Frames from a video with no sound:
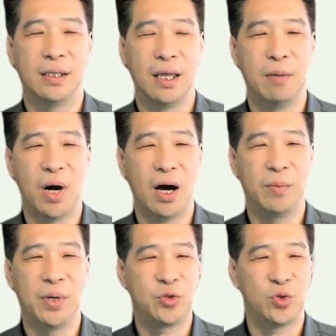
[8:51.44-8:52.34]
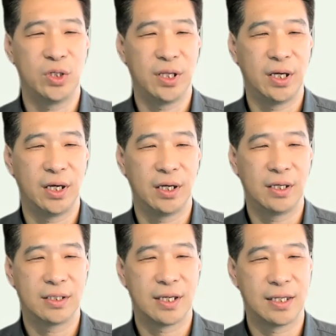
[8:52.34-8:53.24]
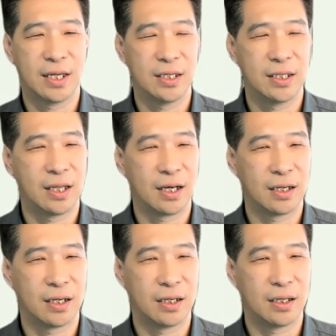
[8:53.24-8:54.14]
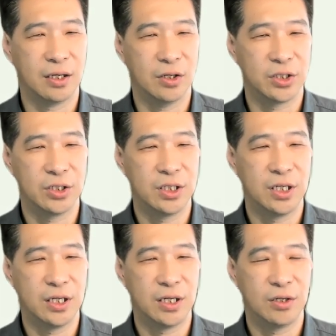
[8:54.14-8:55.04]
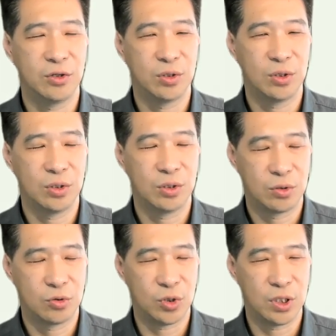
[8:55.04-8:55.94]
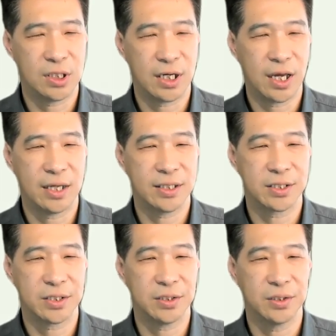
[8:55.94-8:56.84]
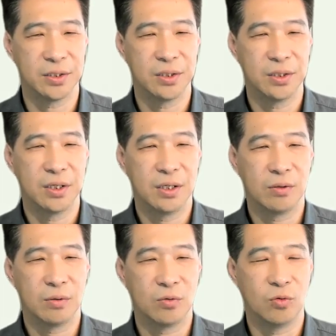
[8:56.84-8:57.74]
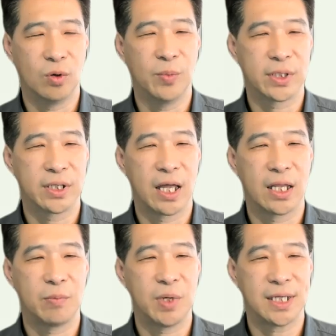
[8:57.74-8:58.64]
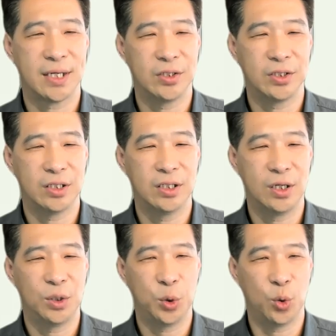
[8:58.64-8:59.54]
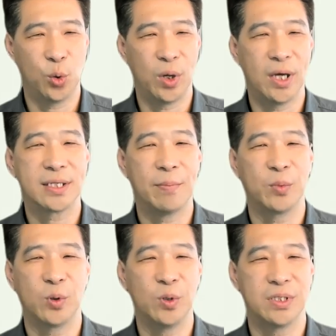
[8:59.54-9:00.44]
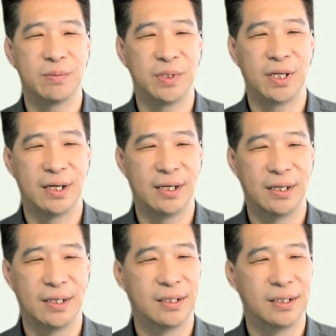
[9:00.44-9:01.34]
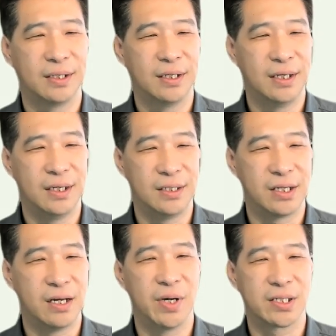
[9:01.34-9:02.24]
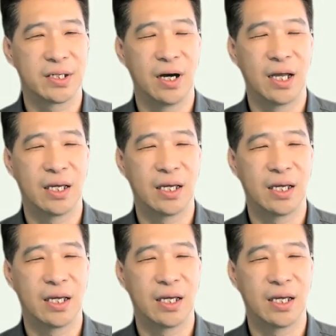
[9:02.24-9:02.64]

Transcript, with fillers: 내 마음의 주인에 사단이 딱 여전히 주인 자리에 앉아서 구원받은 하나님의 자녀들을 노예에 삼고 있습니다. 이스라엘 백성